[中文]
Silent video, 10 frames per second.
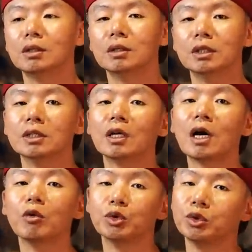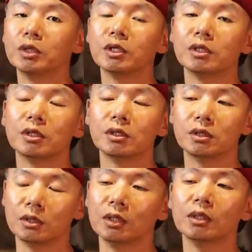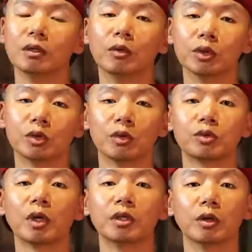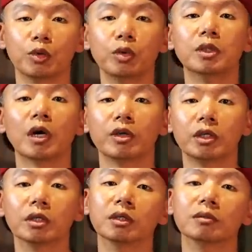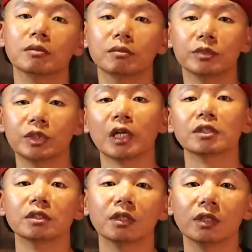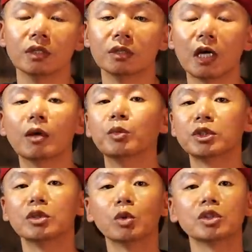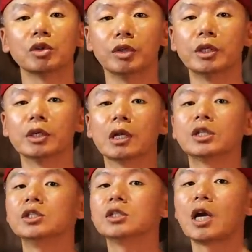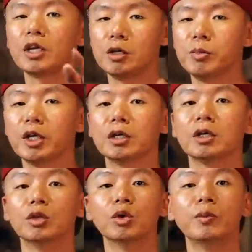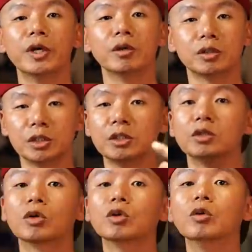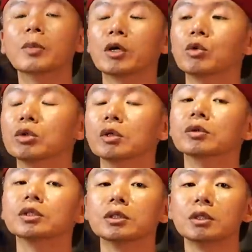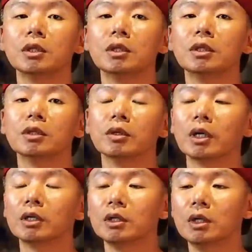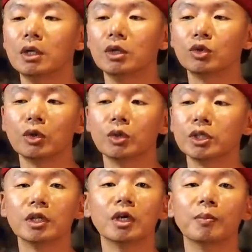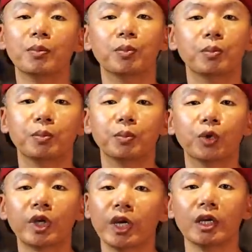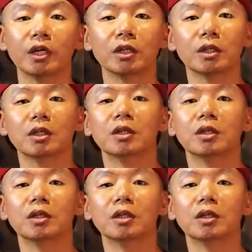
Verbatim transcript: 你知道让我觉得真的，我总算有遇到一个这样子的人。当然我不是说只有一个啦，其实看影片的很多朋友其实都跟我买过东西，对啊，所以我真的不 care